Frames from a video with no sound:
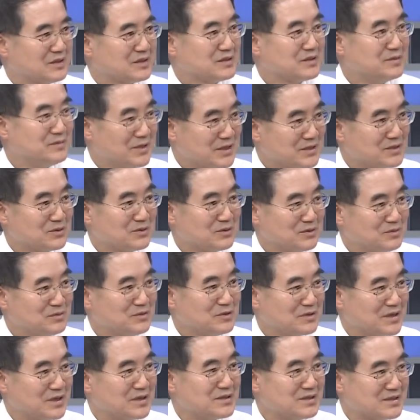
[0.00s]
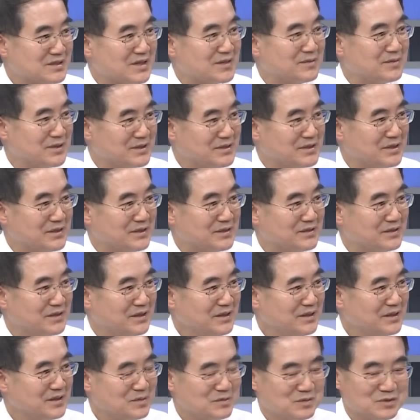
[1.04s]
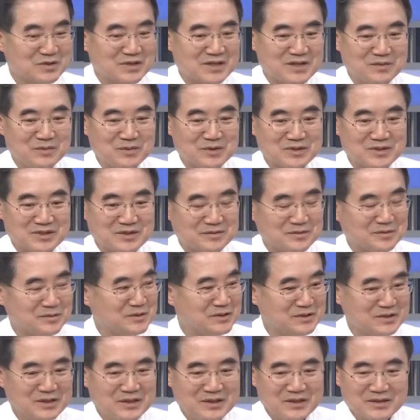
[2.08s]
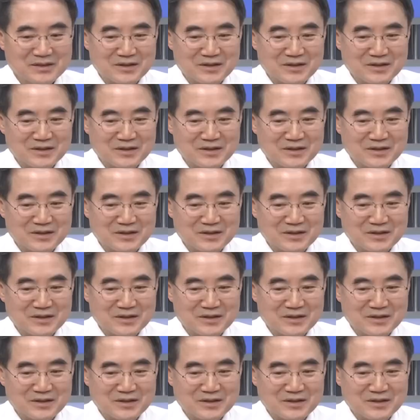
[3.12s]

그마저도 물가를 잡아야 되는데 물가 못 잡으면